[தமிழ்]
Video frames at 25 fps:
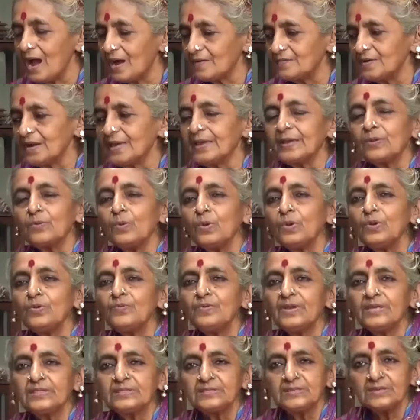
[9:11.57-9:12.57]
அவளை ஒலு
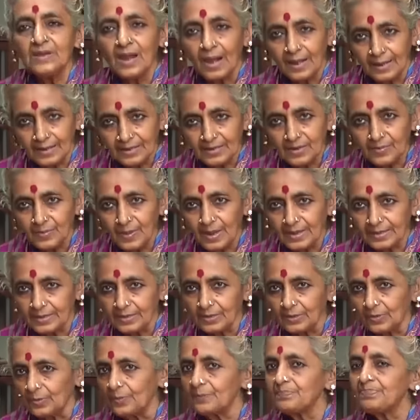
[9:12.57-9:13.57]
வைத்து அழகு
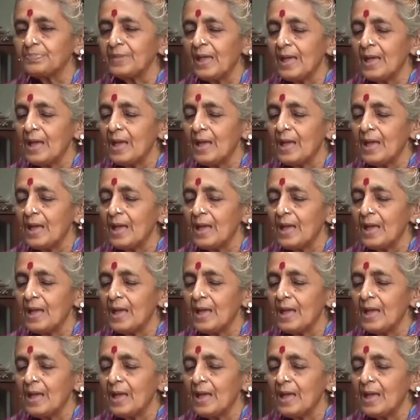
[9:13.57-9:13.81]
பார்க்கிறோம்